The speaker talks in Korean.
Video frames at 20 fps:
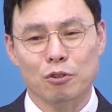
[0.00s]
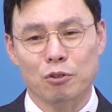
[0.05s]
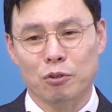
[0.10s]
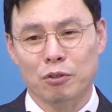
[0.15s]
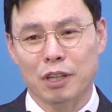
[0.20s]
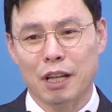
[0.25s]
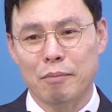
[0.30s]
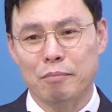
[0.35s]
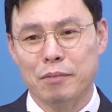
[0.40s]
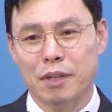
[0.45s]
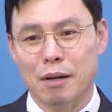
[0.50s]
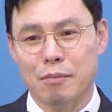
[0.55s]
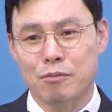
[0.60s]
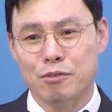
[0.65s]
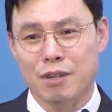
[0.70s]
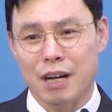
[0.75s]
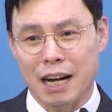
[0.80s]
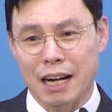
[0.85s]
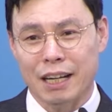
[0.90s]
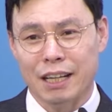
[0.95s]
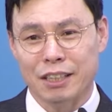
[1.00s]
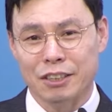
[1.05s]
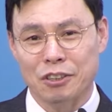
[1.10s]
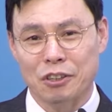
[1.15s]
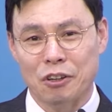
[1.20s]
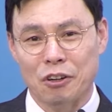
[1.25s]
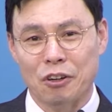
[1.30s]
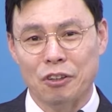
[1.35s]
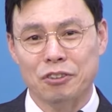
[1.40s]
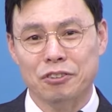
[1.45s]
로뎀나무
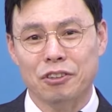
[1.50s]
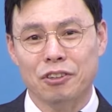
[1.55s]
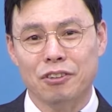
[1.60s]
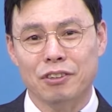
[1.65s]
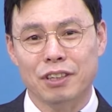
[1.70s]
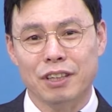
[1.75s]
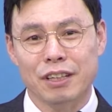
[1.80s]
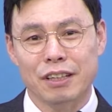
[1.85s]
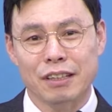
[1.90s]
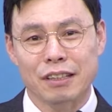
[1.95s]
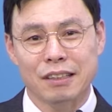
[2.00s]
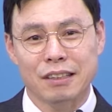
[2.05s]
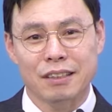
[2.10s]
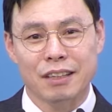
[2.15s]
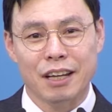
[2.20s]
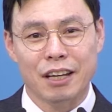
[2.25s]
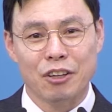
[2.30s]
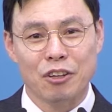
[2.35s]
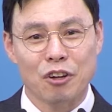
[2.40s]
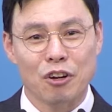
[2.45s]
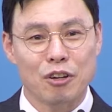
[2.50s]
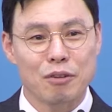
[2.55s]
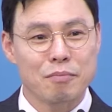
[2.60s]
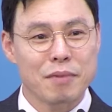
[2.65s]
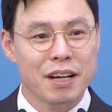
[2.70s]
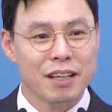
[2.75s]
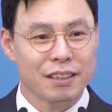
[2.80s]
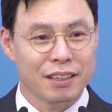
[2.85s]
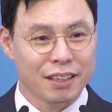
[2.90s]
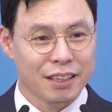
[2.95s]
아래서 어떤 일들의
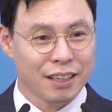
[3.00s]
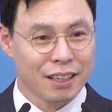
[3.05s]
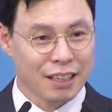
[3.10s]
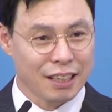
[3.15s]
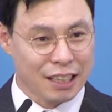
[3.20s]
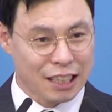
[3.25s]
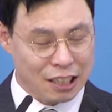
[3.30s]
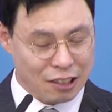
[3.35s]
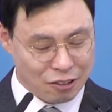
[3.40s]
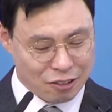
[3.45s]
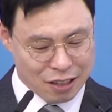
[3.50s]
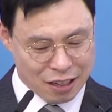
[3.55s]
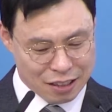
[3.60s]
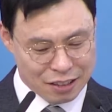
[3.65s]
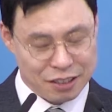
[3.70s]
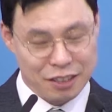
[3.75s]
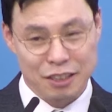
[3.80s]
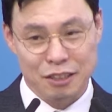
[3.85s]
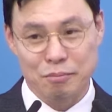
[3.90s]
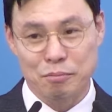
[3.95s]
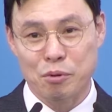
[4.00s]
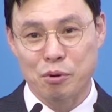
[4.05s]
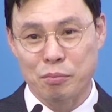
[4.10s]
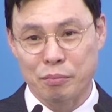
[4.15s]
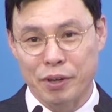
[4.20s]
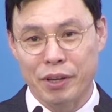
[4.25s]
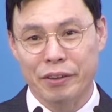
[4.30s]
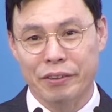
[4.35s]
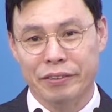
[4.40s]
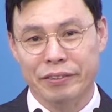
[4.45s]
결말들이 일어나는지
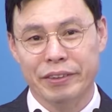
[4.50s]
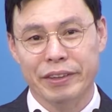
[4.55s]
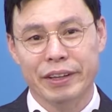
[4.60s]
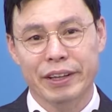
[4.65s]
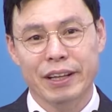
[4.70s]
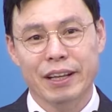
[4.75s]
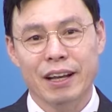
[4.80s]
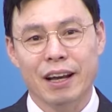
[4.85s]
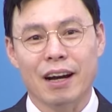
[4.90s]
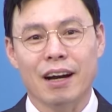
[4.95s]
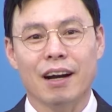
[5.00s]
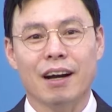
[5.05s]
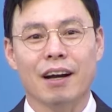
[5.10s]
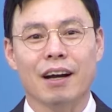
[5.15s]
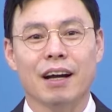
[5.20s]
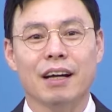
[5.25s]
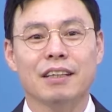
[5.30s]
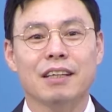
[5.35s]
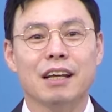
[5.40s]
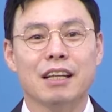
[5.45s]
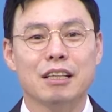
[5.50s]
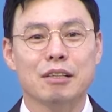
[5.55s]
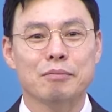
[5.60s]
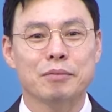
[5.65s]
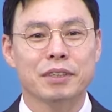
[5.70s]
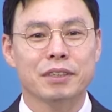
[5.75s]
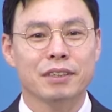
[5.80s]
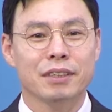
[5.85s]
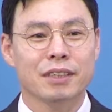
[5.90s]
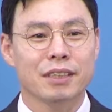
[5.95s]
보면 아,
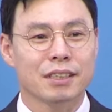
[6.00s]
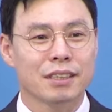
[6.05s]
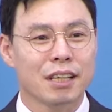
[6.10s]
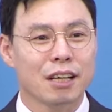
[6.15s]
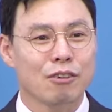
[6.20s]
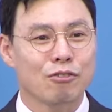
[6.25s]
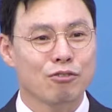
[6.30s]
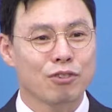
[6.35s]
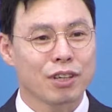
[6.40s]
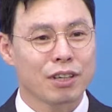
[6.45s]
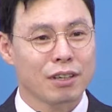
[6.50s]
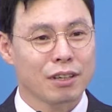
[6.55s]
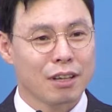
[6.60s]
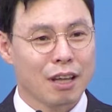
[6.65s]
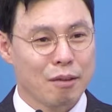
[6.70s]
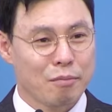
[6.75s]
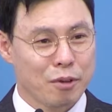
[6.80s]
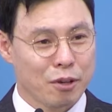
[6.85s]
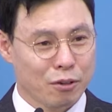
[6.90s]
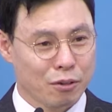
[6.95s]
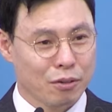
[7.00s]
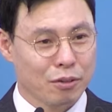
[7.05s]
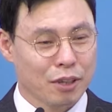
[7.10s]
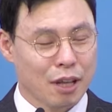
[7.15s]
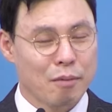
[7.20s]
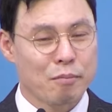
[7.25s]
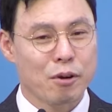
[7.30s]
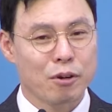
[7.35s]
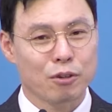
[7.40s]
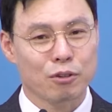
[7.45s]
하나님은 그냥 우리를
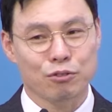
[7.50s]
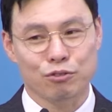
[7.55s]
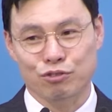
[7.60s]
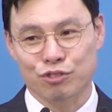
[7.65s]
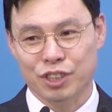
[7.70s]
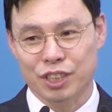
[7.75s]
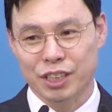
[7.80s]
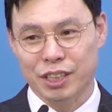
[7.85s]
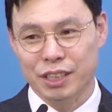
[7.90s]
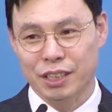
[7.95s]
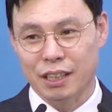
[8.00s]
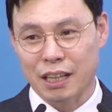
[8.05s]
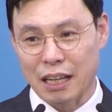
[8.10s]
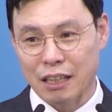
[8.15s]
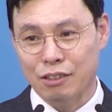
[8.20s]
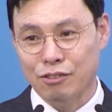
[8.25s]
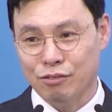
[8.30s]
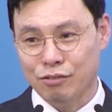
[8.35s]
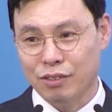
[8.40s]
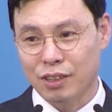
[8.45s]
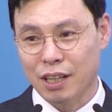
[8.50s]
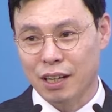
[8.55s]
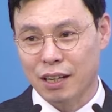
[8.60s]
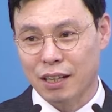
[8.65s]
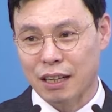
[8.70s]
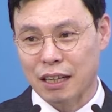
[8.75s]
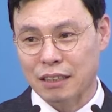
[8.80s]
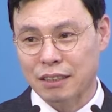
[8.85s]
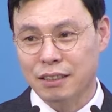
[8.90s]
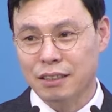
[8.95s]
내버려 두시지
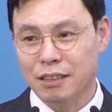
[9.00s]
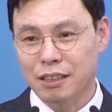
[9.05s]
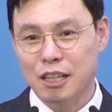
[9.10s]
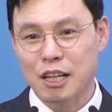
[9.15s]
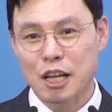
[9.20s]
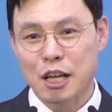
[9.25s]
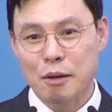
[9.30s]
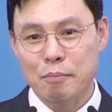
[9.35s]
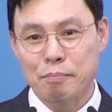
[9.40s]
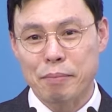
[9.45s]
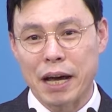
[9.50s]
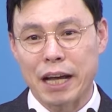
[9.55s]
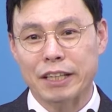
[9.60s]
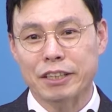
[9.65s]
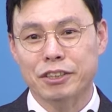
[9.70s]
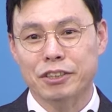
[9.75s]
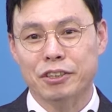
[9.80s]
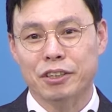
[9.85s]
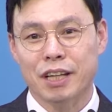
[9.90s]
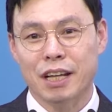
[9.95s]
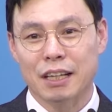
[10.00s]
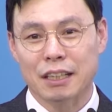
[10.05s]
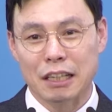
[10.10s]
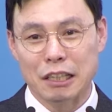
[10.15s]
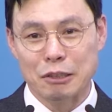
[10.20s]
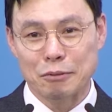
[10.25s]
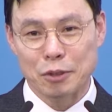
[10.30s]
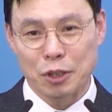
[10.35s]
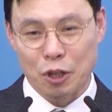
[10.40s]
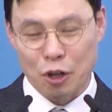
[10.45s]
않는구나라는 반전의
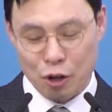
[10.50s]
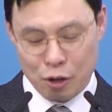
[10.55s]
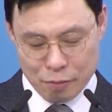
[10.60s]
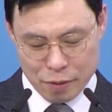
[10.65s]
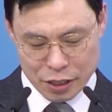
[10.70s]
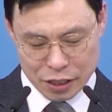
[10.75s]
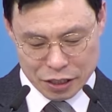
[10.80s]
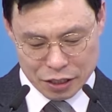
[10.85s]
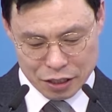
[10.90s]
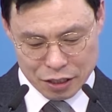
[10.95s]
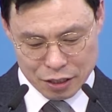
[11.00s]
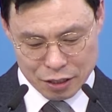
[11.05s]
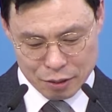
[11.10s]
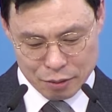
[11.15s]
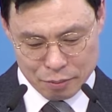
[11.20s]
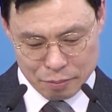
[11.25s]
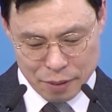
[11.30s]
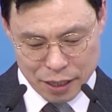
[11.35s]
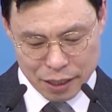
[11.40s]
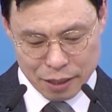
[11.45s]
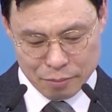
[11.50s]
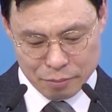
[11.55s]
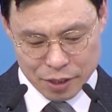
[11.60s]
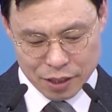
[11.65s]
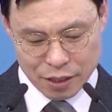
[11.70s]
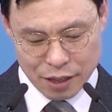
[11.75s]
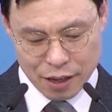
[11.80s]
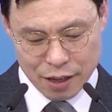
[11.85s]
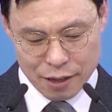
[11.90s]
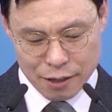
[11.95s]
하나님을 경험하시기를
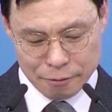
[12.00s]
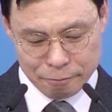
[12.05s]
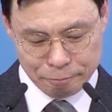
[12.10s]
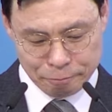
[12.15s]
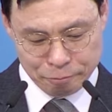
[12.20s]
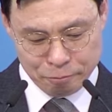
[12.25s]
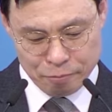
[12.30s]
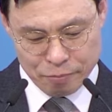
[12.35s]
바랍니다.